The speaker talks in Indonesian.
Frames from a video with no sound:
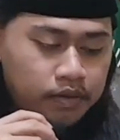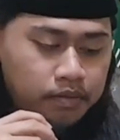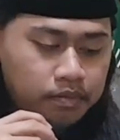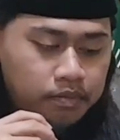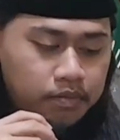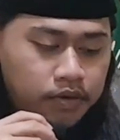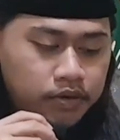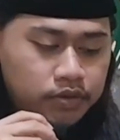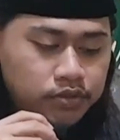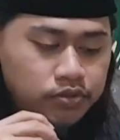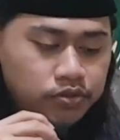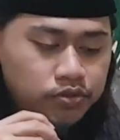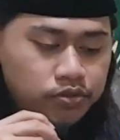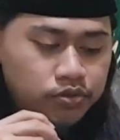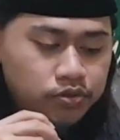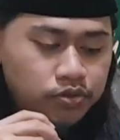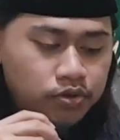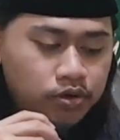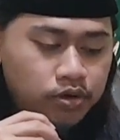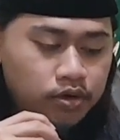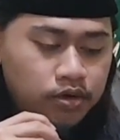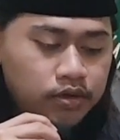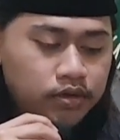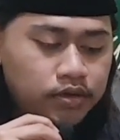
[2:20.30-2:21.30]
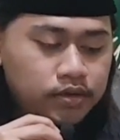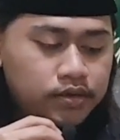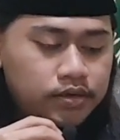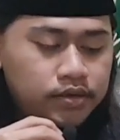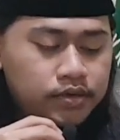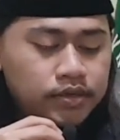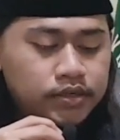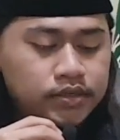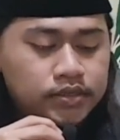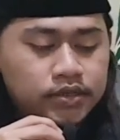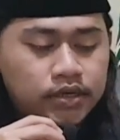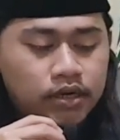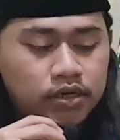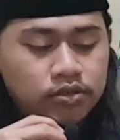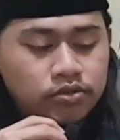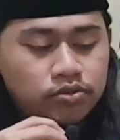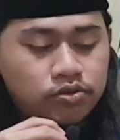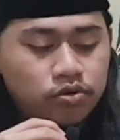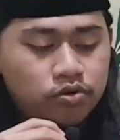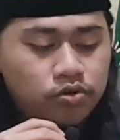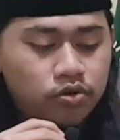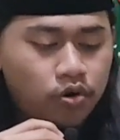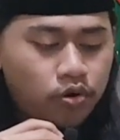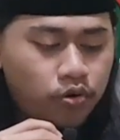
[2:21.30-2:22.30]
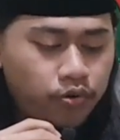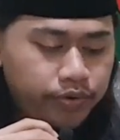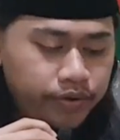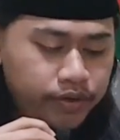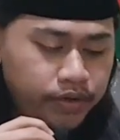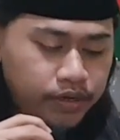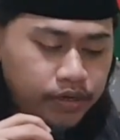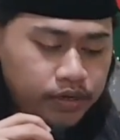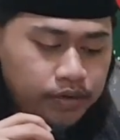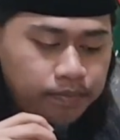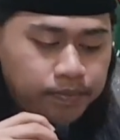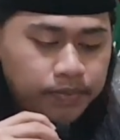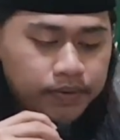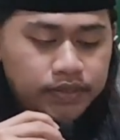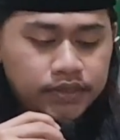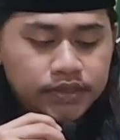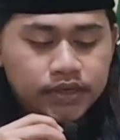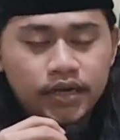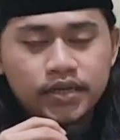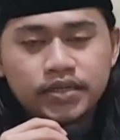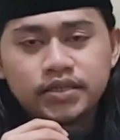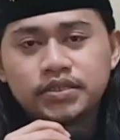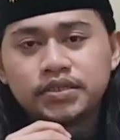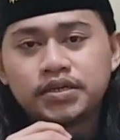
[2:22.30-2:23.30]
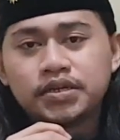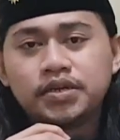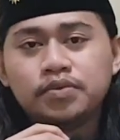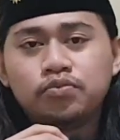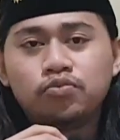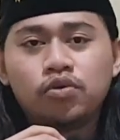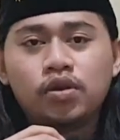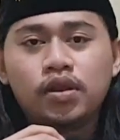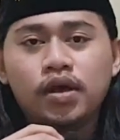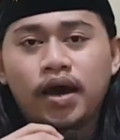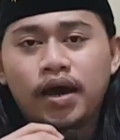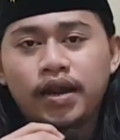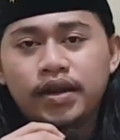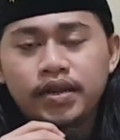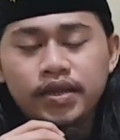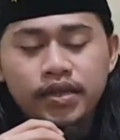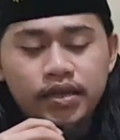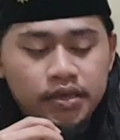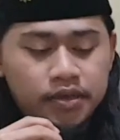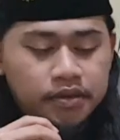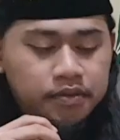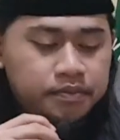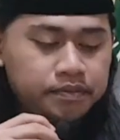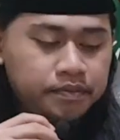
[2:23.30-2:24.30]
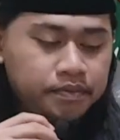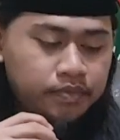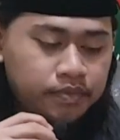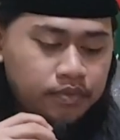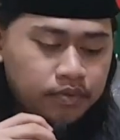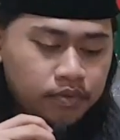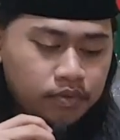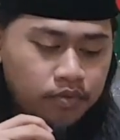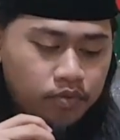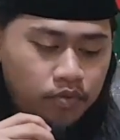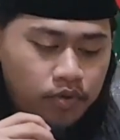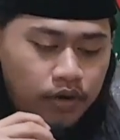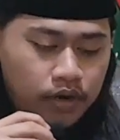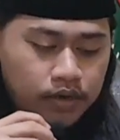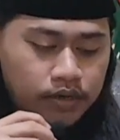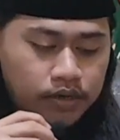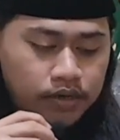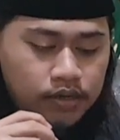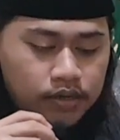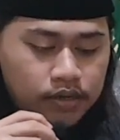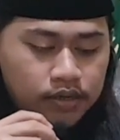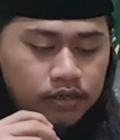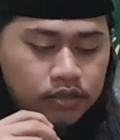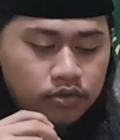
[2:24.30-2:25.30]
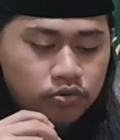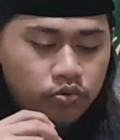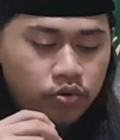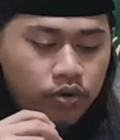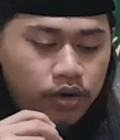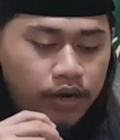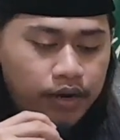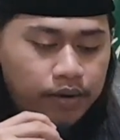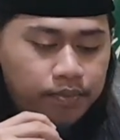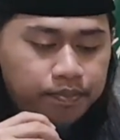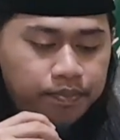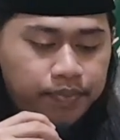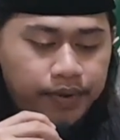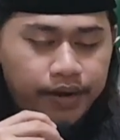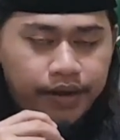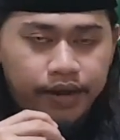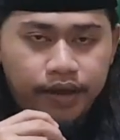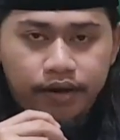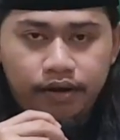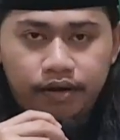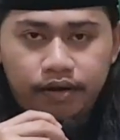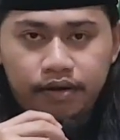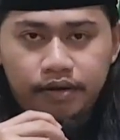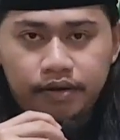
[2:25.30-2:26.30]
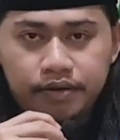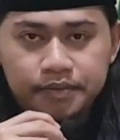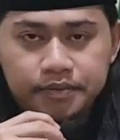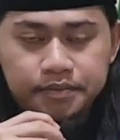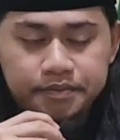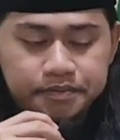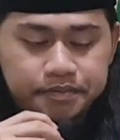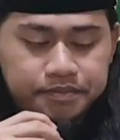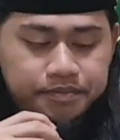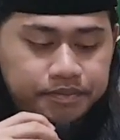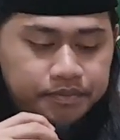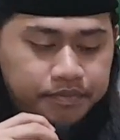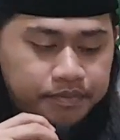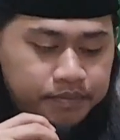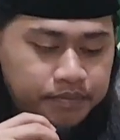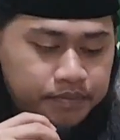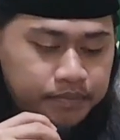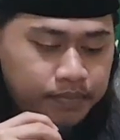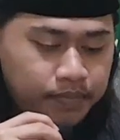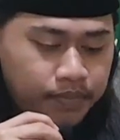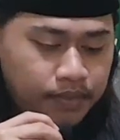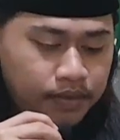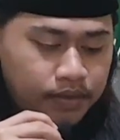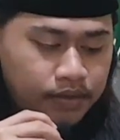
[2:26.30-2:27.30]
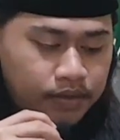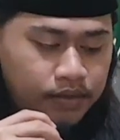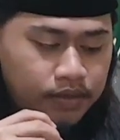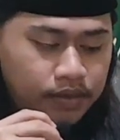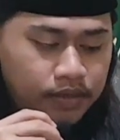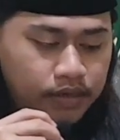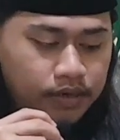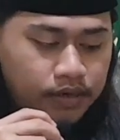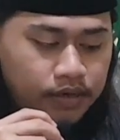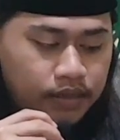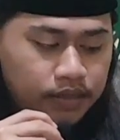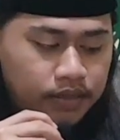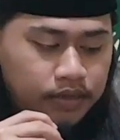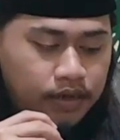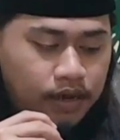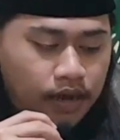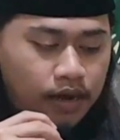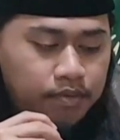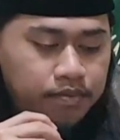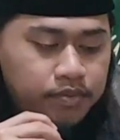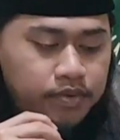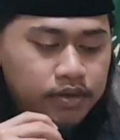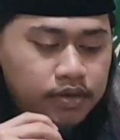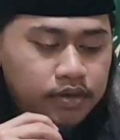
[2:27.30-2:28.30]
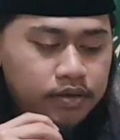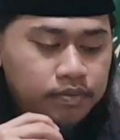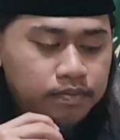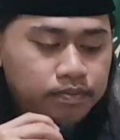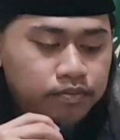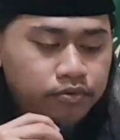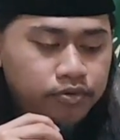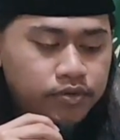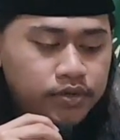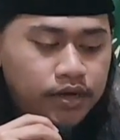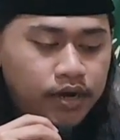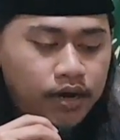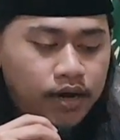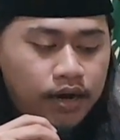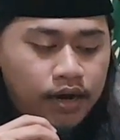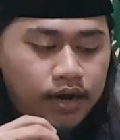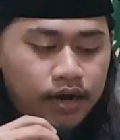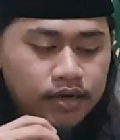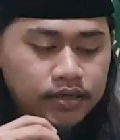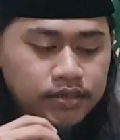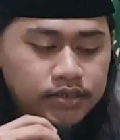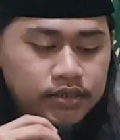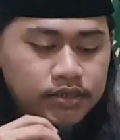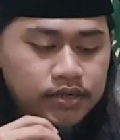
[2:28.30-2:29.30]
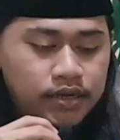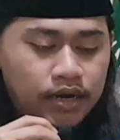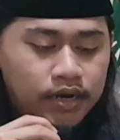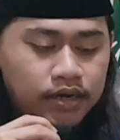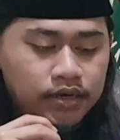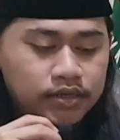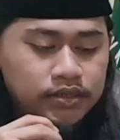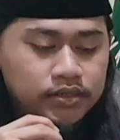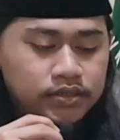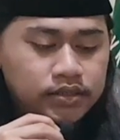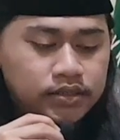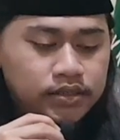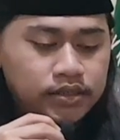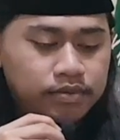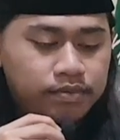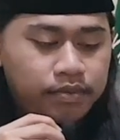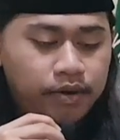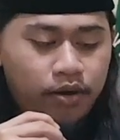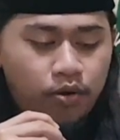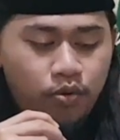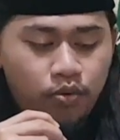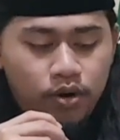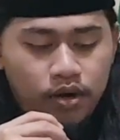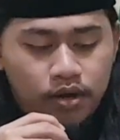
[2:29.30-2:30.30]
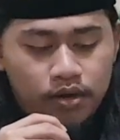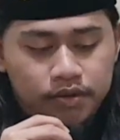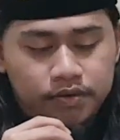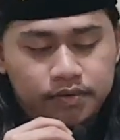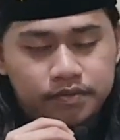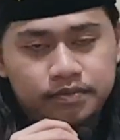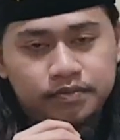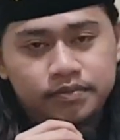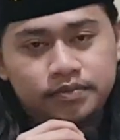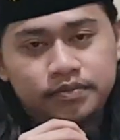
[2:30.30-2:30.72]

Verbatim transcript: berjudul Desak Jokowi Pecat Sri Mulyani Wakil Ketua MPR. Ingat kami punya hak sidang istimewa.